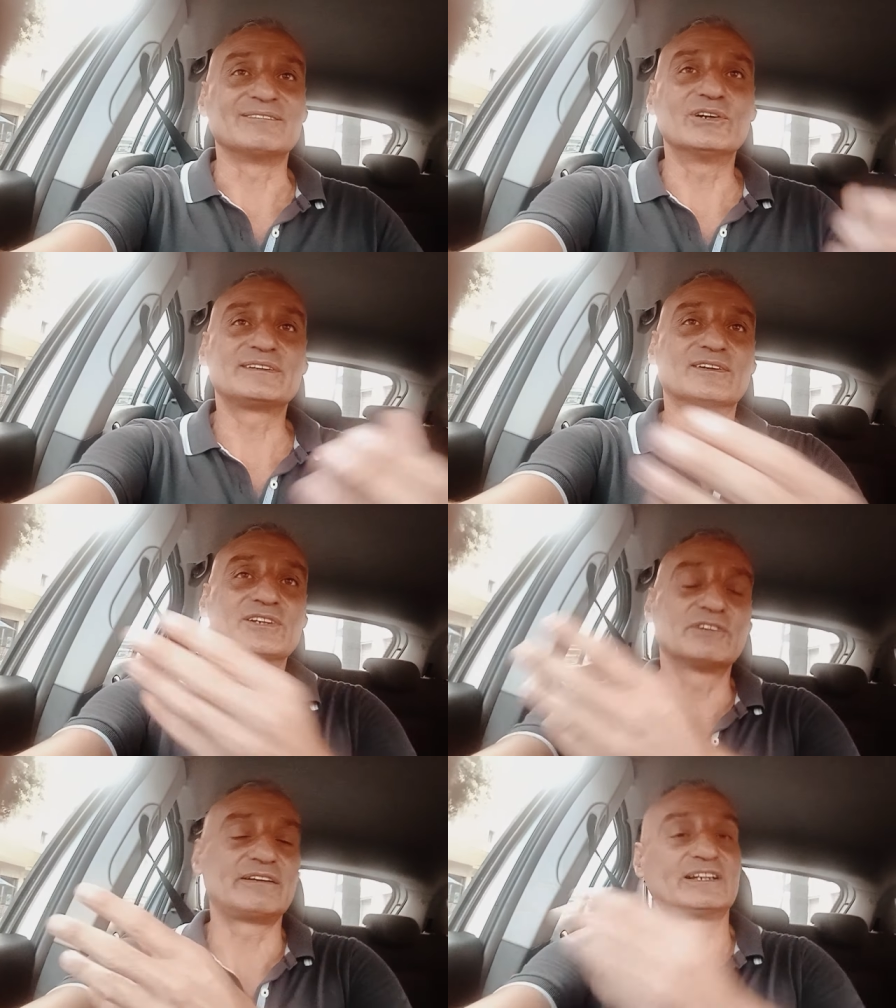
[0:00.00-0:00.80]
voi
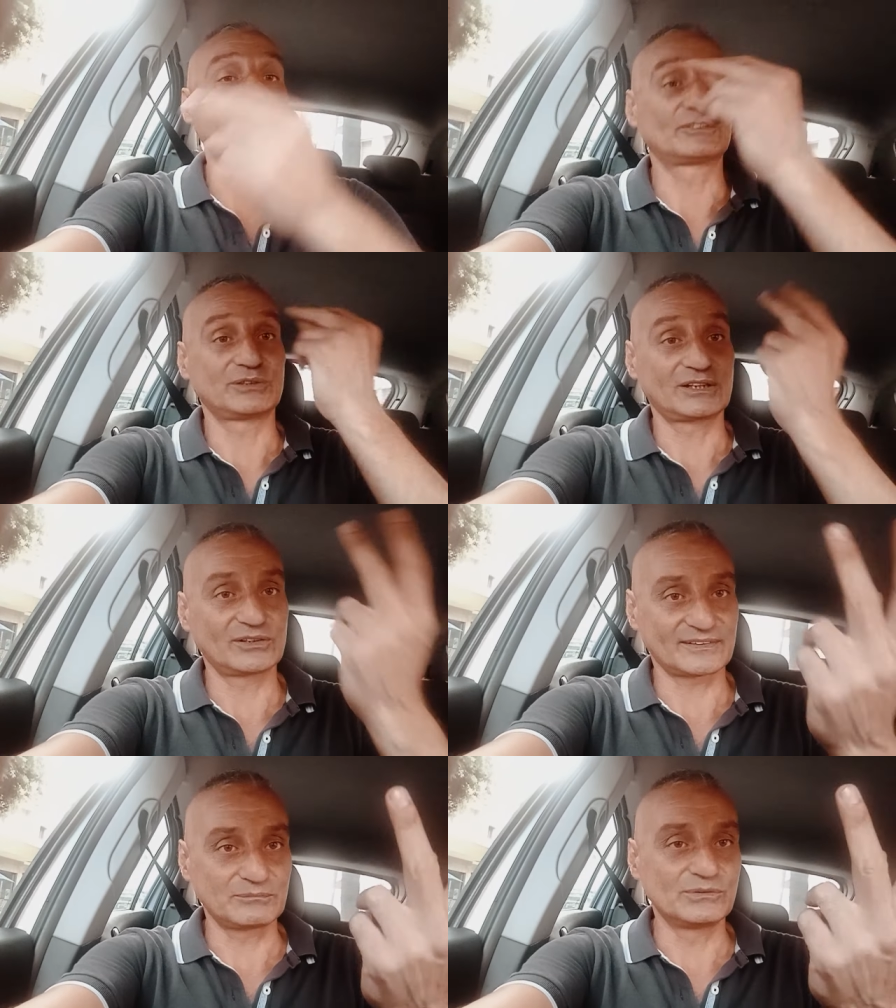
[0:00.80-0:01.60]
secondo voi avete fatto una
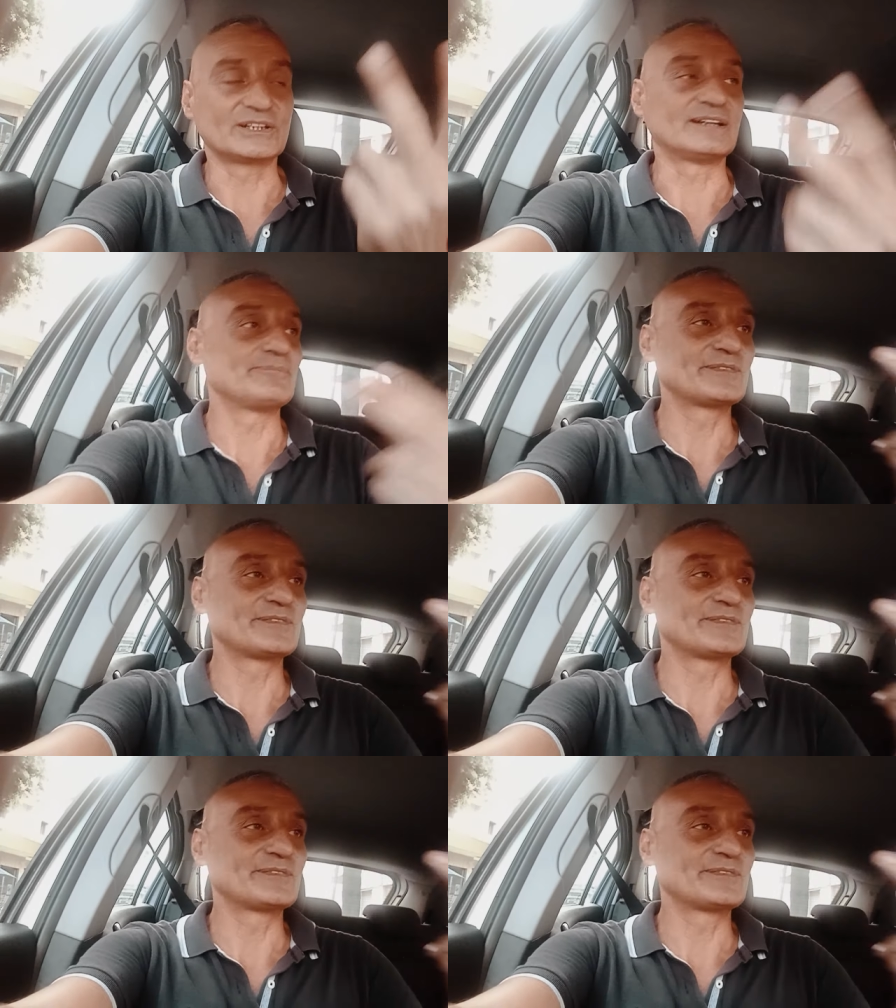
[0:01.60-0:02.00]
cosa buona,